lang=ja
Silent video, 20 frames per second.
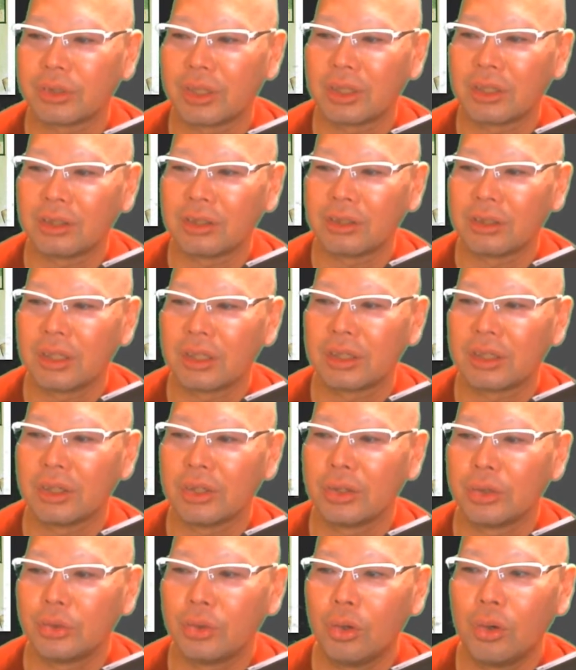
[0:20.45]
たんや
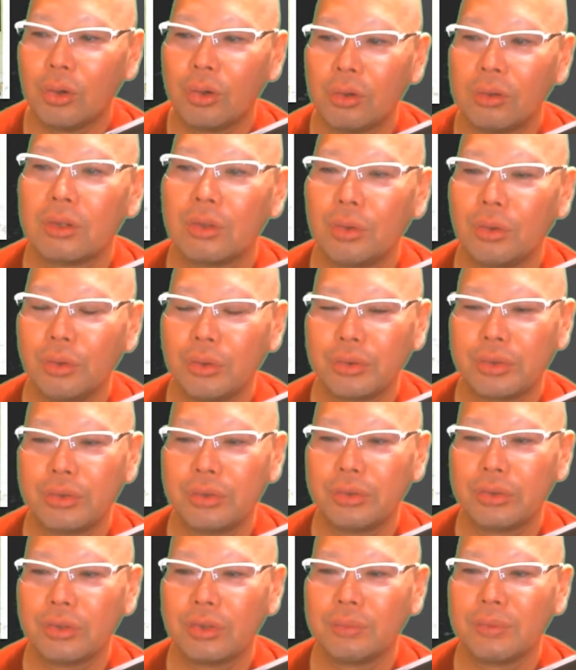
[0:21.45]
けどこの
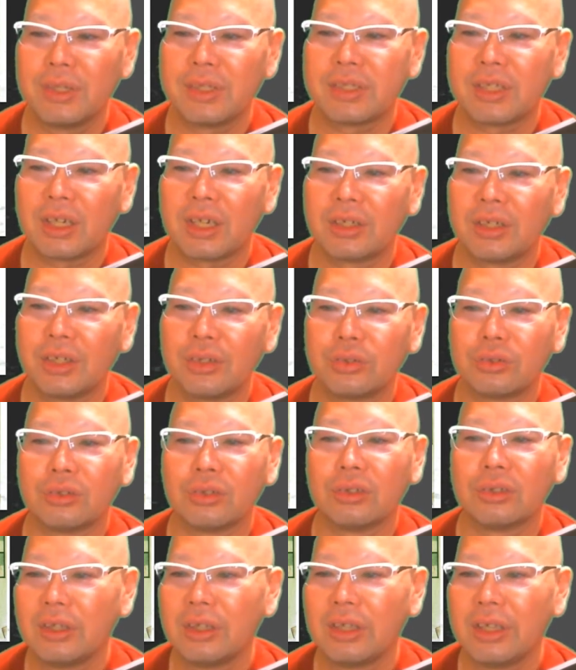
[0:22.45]
給料明細がなん
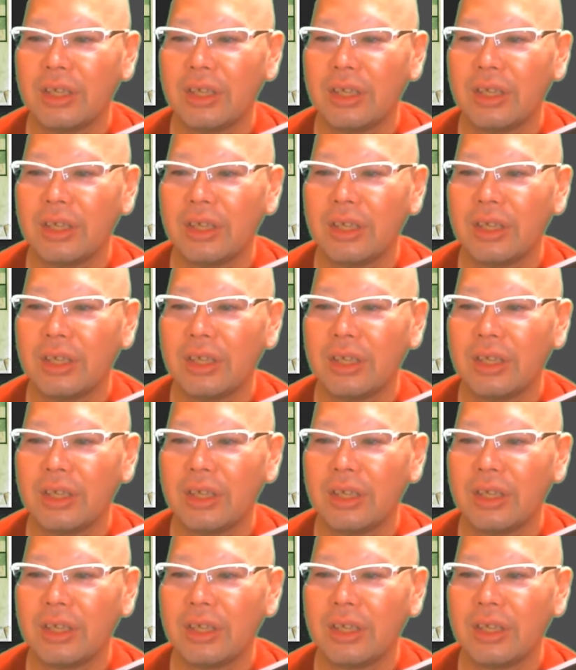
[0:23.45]
と